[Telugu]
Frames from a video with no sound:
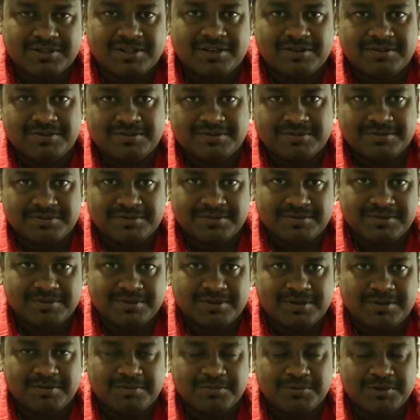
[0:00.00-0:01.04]
తను
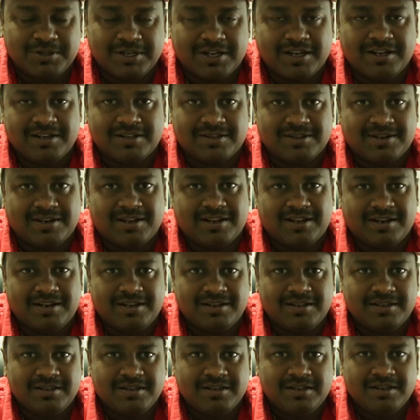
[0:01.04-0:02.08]
ముందుకెళ్తున్నా అని